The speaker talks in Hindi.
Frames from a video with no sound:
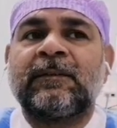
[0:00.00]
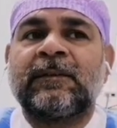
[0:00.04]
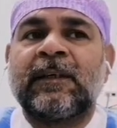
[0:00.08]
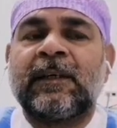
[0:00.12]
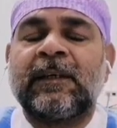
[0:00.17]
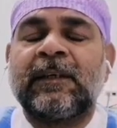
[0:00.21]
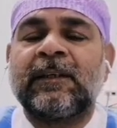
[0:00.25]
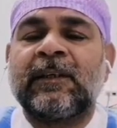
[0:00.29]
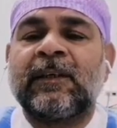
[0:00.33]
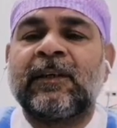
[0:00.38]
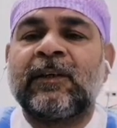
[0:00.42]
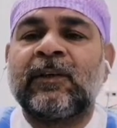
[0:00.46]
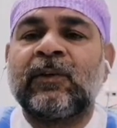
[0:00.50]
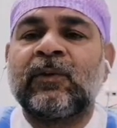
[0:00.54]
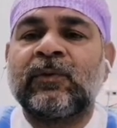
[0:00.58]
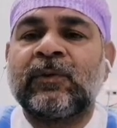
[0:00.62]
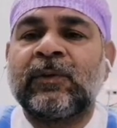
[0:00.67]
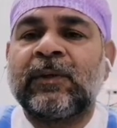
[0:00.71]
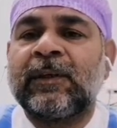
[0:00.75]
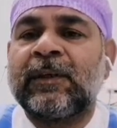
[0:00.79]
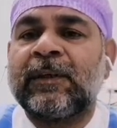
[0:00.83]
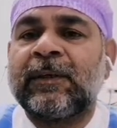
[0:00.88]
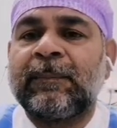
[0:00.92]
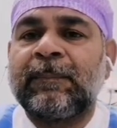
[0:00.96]
साइन करने
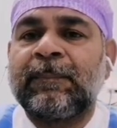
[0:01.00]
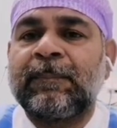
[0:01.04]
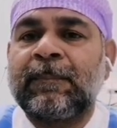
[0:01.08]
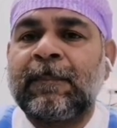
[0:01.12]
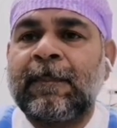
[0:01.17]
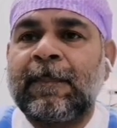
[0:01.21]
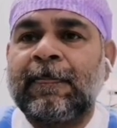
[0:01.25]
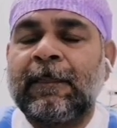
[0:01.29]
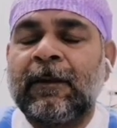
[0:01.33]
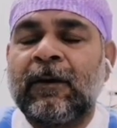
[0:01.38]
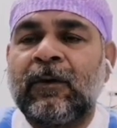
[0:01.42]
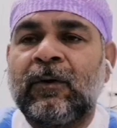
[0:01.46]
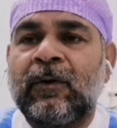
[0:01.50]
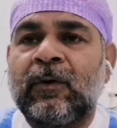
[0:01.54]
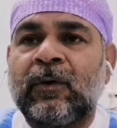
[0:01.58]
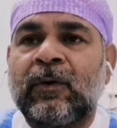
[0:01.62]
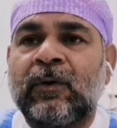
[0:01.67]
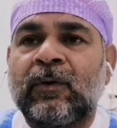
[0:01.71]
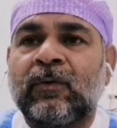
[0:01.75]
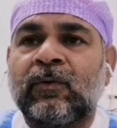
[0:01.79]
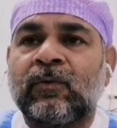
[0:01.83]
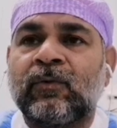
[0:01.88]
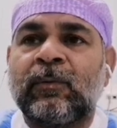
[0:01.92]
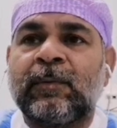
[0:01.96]
होते हैं
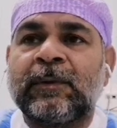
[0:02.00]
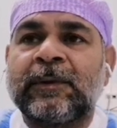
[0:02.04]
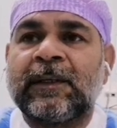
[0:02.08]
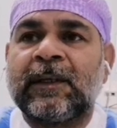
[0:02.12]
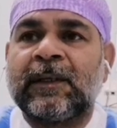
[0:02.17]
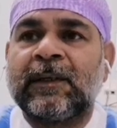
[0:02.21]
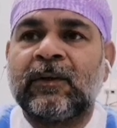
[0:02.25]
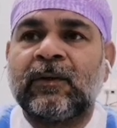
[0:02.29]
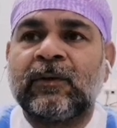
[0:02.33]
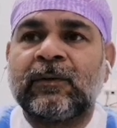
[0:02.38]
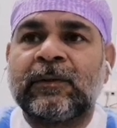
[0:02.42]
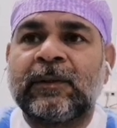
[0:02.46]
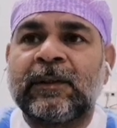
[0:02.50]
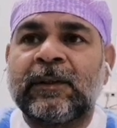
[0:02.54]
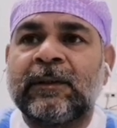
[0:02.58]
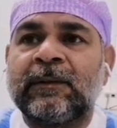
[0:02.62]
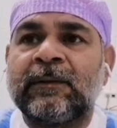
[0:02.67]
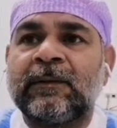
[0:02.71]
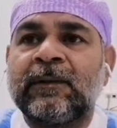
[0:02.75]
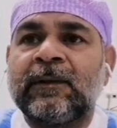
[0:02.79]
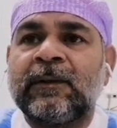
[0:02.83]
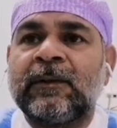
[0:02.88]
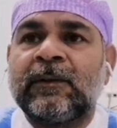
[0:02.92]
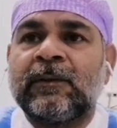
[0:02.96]
और उनको बताना होता है
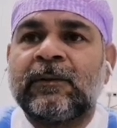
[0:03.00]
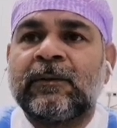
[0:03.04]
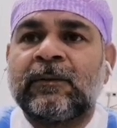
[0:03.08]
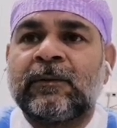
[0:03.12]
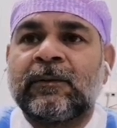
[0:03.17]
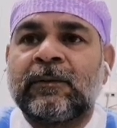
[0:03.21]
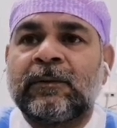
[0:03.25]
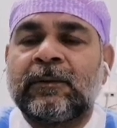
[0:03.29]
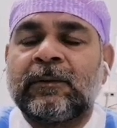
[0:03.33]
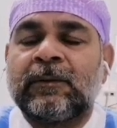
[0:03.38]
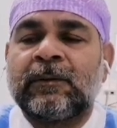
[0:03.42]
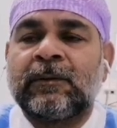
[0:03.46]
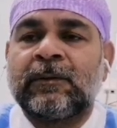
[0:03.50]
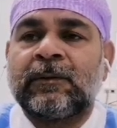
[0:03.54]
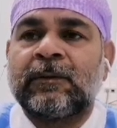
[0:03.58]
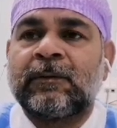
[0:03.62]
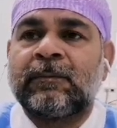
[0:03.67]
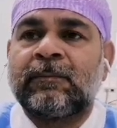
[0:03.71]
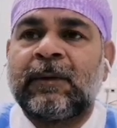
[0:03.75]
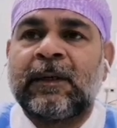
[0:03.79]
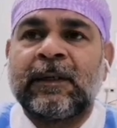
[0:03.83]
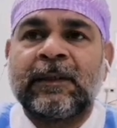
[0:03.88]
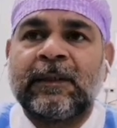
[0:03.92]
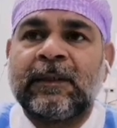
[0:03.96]

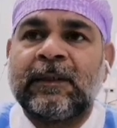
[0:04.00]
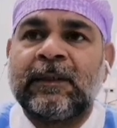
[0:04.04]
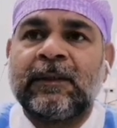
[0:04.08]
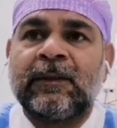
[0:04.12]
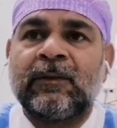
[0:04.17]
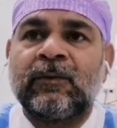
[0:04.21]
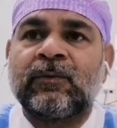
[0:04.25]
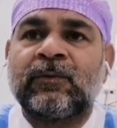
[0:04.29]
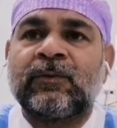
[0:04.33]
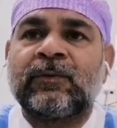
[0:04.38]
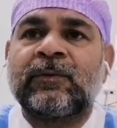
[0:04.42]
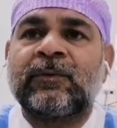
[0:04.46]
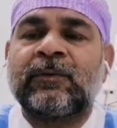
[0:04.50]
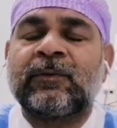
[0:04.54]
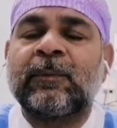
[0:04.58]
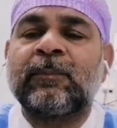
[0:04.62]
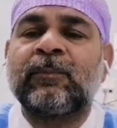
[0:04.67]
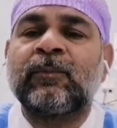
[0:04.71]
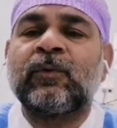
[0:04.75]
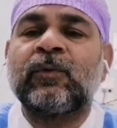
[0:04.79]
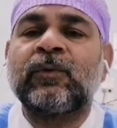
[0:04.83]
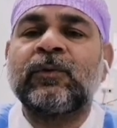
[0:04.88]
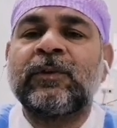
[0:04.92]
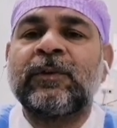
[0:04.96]
तो बाकी वो
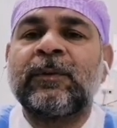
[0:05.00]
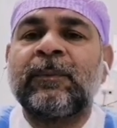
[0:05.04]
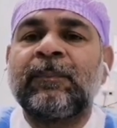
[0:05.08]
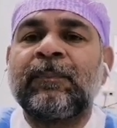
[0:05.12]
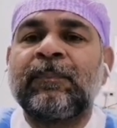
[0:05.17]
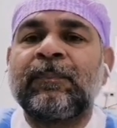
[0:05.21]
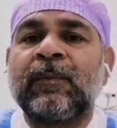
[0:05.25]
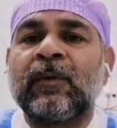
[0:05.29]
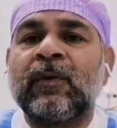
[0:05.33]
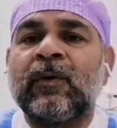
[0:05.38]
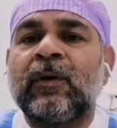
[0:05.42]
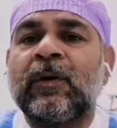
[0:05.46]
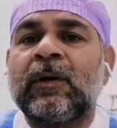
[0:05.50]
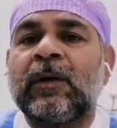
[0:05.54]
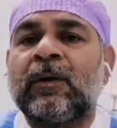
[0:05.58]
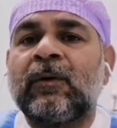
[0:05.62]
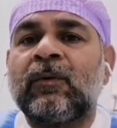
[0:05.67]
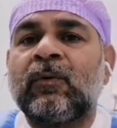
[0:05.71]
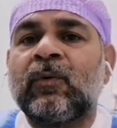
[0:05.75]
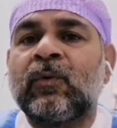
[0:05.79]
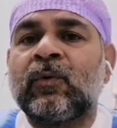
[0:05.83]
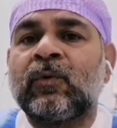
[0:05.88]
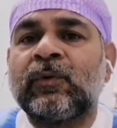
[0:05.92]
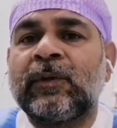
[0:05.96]
सब कुछ
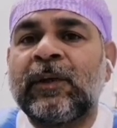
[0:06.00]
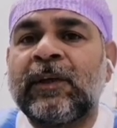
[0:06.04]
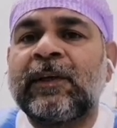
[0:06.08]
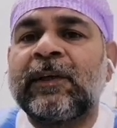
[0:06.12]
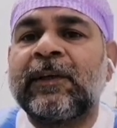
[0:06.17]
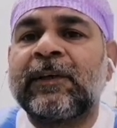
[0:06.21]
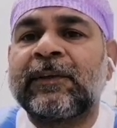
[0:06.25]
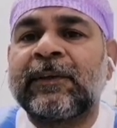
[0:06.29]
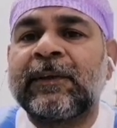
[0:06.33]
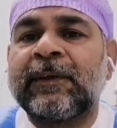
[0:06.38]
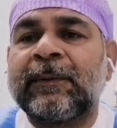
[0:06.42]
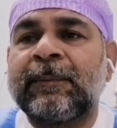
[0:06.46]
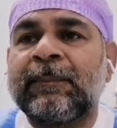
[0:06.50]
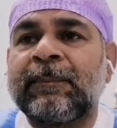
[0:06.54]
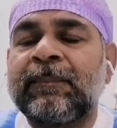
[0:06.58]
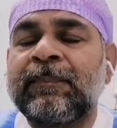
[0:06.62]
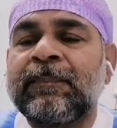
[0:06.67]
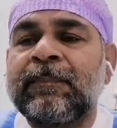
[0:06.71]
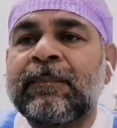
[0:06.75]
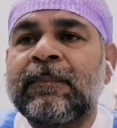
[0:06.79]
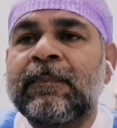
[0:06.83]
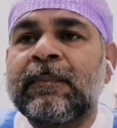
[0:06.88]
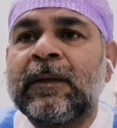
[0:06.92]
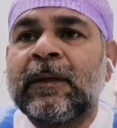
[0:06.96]
वो खुद ही करते हैं
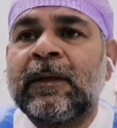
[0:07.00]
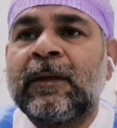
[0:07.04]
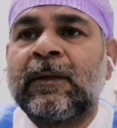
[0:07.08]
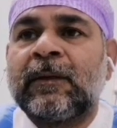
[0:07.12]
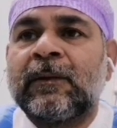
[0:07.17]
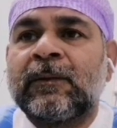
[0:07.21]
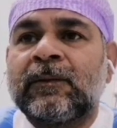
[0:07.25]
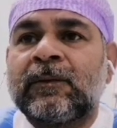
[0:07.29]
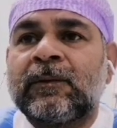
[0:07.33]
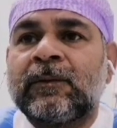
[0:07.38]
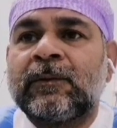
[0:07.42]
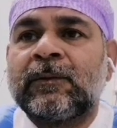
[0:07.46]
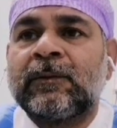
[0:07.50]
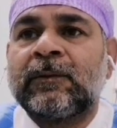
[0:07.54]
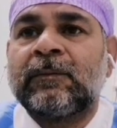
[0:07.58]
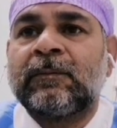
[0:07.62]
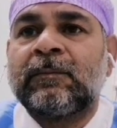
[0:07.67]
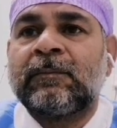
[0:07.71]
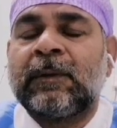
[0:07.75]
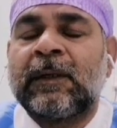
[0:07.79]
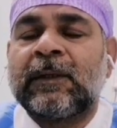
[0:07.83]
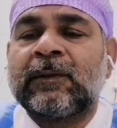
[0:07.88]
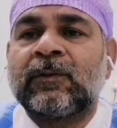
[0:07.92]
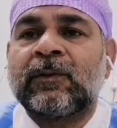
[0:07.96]
तो
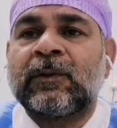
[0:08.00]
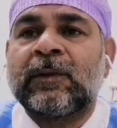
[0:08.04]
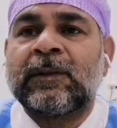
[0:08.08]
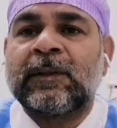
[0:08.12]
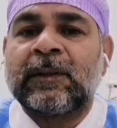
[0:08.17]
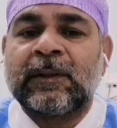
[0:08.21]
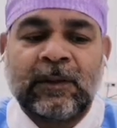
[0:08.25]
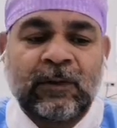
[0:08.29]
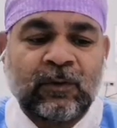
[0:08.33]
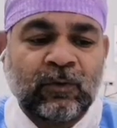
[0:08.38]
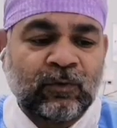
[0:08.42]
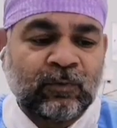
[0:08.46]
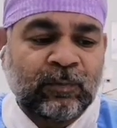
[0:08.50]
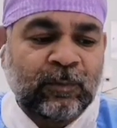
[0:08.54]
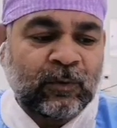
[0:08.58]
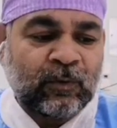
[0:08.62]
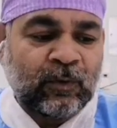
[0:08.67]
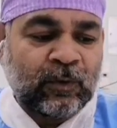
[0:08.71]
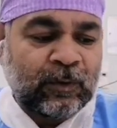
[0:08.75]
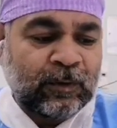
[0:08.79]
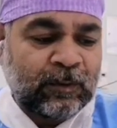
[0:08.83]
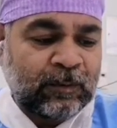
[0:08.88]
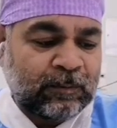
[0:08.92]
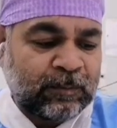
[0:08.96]
बाज़ अवत अगर उसमें
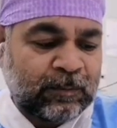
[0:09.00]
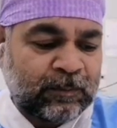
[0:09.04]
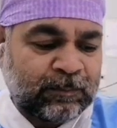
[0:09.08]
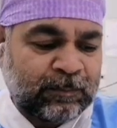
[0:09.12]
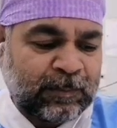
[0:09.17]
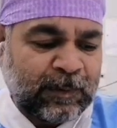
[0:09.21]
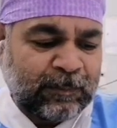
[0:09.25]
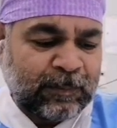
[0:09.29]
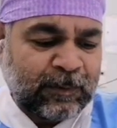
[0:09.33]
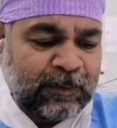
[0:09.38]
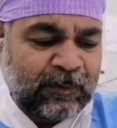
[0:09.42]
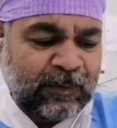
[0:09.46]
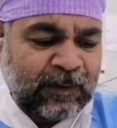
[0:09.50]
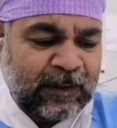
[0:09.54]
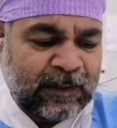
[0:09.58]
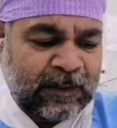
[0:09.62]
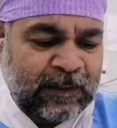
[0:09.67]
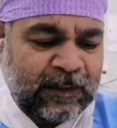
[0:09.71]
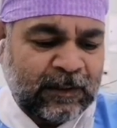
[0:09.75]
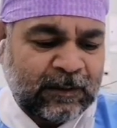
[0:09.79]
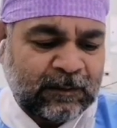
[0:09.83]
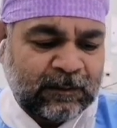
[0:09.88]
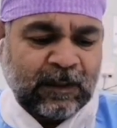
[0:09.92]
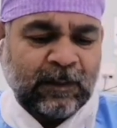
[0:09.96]
कोई पेपर
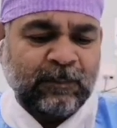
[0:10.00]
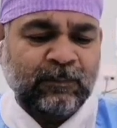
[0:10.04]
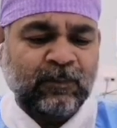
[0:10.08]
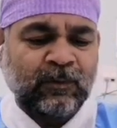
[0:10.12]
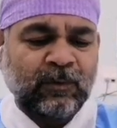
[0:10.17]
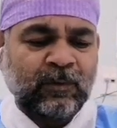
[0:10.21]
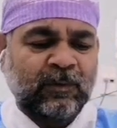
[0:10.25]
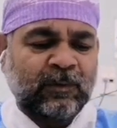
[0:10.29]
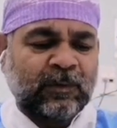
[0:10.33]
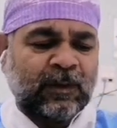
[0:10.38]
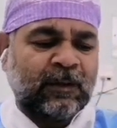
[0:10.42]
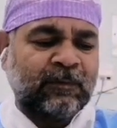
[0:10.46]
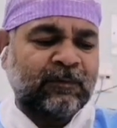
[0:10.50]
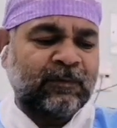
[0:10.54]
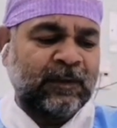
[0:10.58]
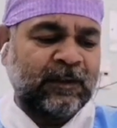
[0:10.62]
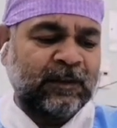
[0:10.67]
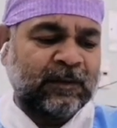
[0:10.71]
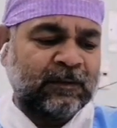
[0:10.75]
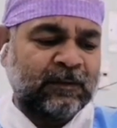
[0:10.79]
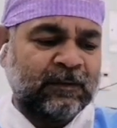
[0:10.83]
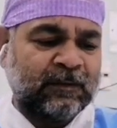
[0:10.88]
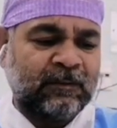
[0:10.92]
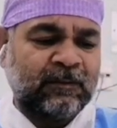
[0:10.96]
वगैरह अब तो काफ़ी
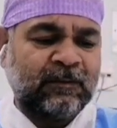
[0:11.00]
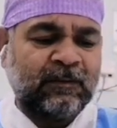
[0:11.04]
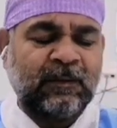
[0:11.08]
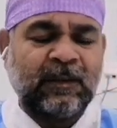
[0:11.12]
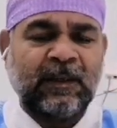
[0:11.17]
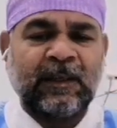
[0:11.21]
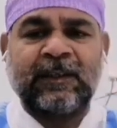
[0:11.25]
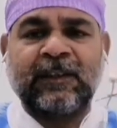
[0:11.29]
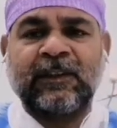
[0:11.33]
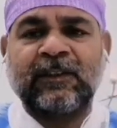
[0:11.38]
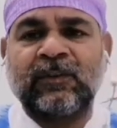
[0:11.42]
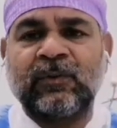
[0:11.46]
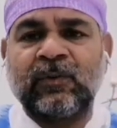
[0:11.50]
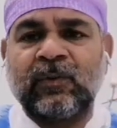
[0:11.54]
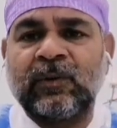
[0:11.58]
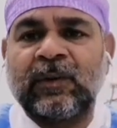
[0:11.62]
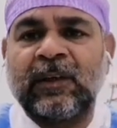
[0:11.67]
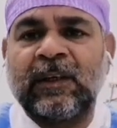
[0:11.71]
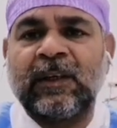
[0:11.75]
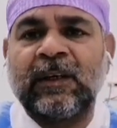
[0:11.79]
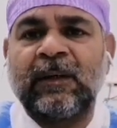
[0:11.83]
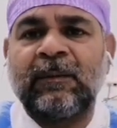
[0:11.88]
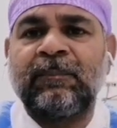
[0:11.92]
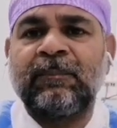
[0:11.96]
लेटेस्ट हो
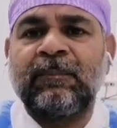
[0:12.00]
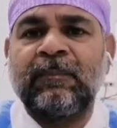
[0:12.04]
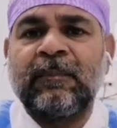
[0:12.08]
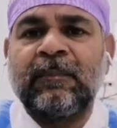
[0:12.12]
गया है